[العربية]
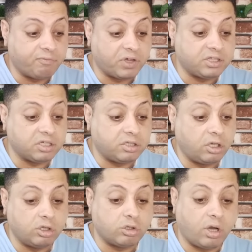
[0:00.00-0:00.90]
فتره
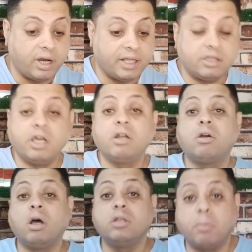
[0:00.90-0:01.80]
الانتقالات
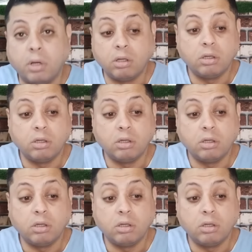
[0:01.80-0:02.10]
القادمه